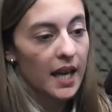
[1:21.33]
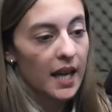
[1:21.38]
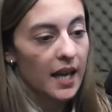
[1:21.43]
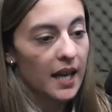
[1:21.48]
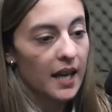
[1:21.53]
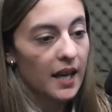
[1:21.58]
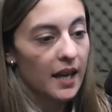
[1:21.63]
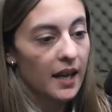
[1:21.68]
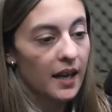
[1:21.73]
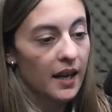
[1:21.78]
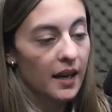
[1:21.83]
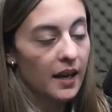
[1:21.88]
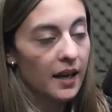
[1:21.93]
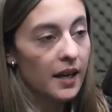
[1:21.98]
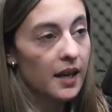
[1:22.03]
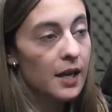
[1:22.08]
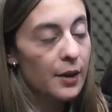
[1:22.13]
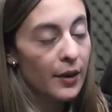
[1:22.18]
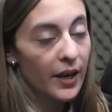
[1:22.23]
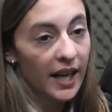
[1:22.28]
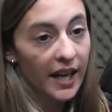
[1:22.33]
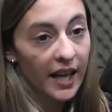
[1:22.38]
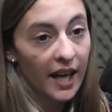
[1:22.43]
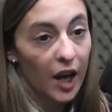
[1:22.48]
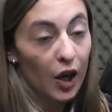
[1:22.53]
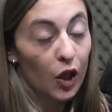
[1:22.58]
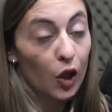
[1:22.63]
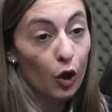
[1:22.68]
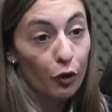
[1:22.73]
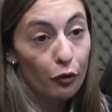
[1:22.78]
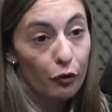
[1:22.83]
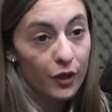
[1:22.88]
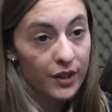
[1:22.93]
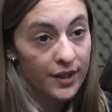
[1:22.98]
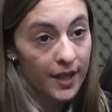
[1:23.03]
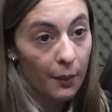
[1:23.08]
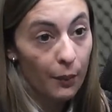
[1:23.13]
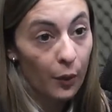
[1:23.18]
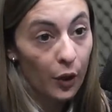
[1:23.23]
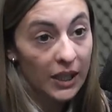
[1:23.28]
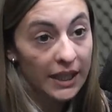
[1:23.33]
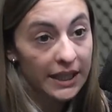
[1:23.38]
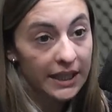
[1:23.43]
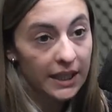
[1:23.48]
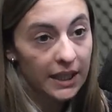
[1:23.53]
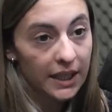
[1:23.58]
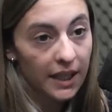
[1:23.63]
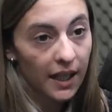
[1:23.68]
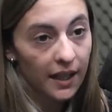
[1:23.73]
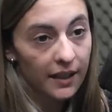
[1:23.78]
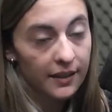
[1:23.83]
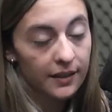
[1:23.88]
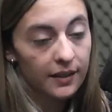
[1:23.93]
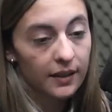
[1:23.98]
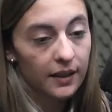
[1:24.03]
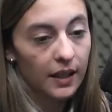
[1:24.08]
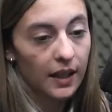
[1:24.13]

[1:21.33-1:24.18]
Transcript: eh, iban a quedar dos fuerzas políticas,